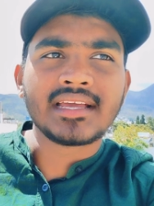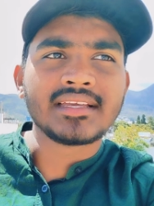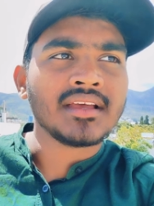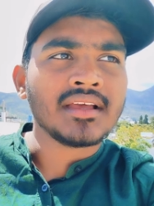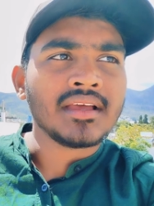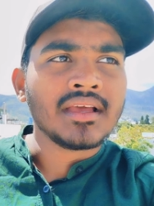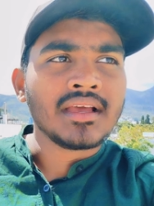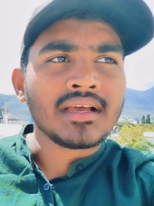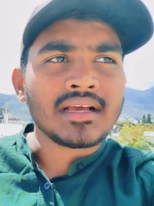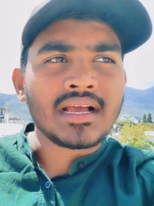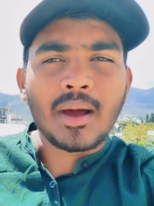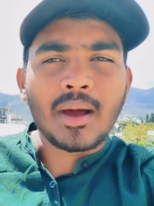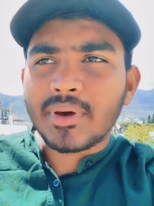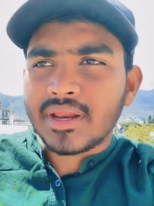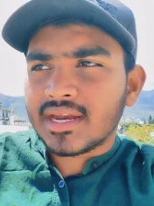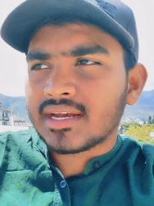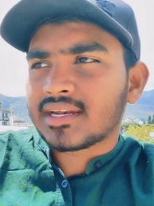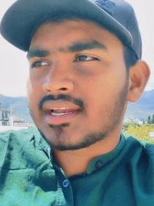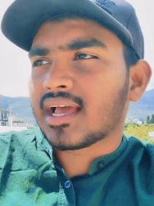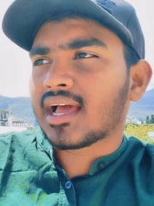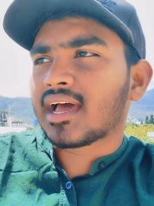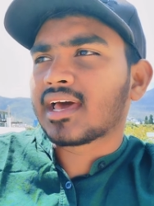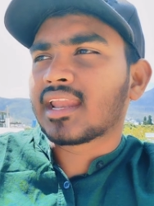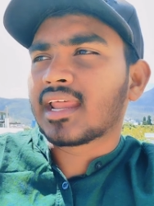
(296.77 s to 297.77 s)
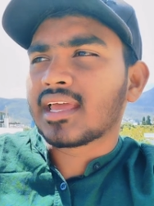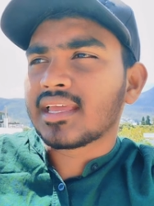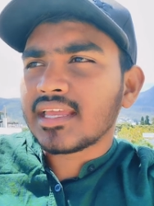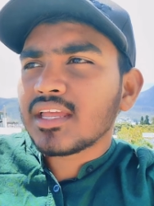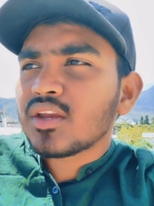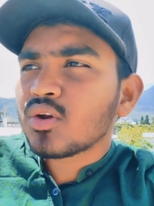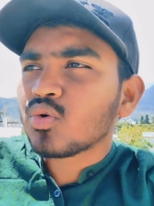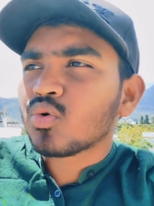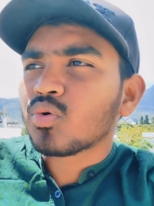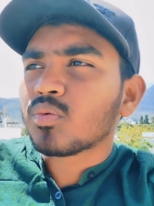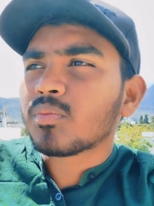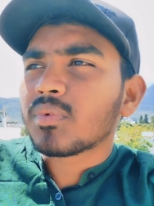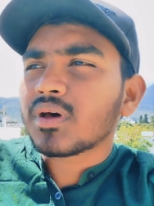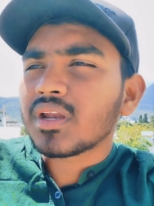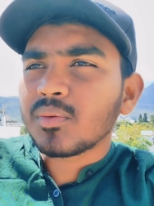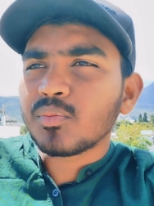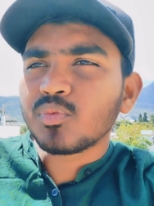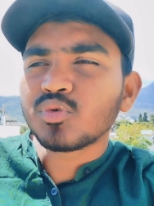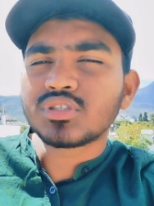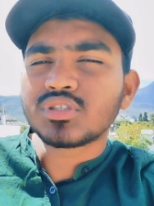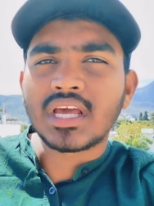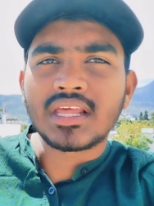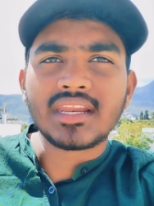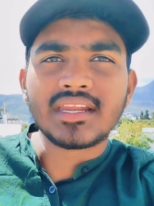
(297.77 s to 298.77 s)
খাবারের টাকা নাই এরকম মানে
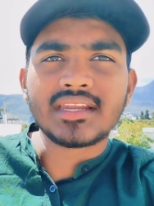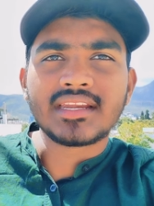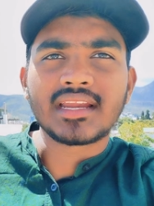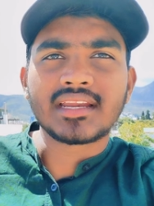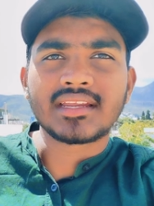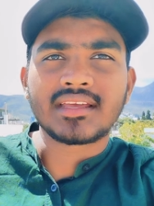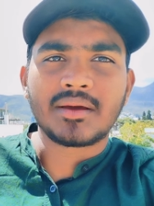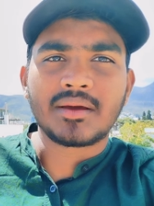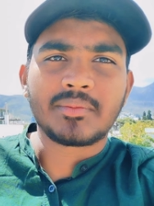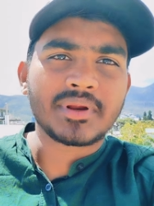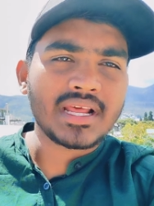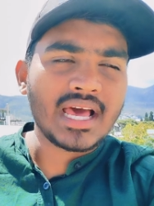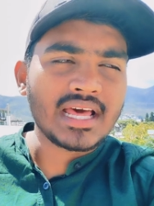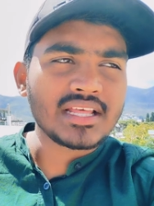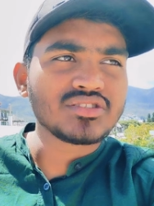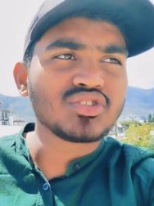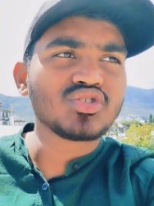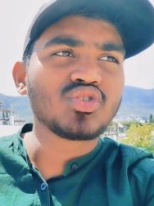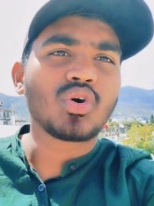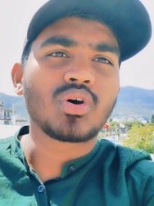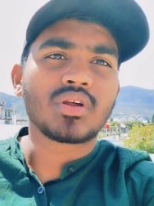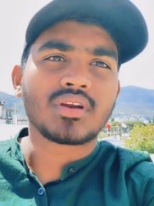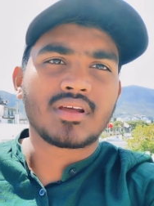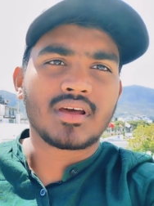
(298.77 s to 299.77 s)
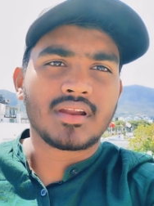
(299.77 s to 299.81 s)
বুঝাইলেন আর কি আমার কাজ দরকার